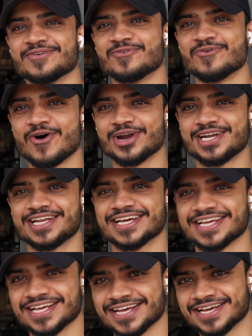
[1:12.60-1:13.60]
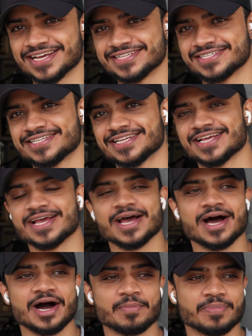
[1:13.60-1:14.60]
वॉट इज़
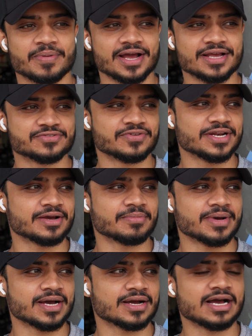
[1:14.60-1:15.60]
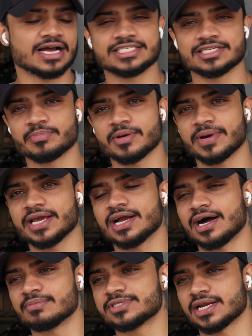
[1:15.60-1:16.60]
अप गाइज वेलकम बैक आज जिम में भाई
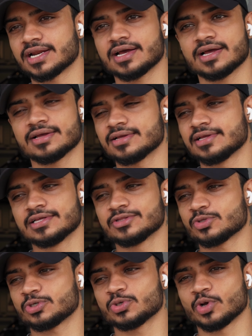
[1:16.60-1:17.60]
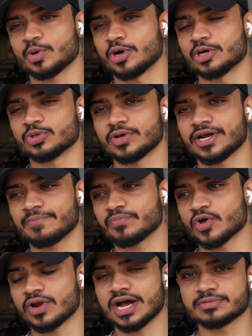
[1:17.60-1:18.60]
काम चल रहा है तो शोर बहुत हो रहा है
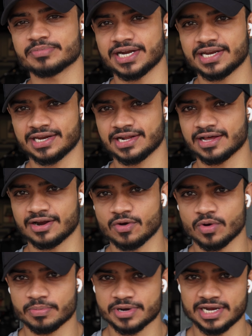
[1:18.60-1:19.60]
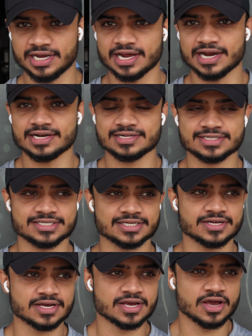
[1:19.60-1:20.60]
और आज मैं ट्रेन कर रहा हूँ अपने डेल्ट
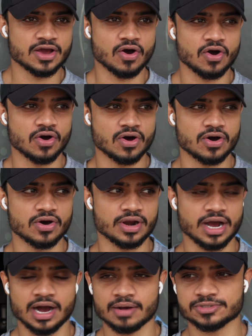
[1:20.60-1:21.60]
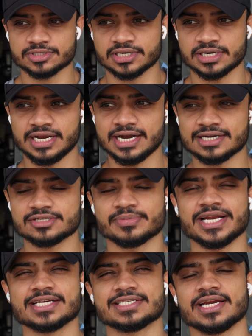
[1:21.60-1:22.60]
और आर्म्स डेल्ट
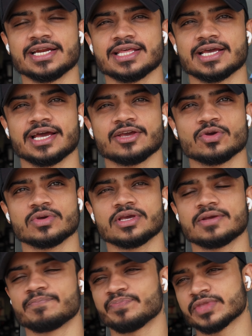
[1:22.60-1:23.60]
मैंने इसलिए नहीं दिखाई क्योंकि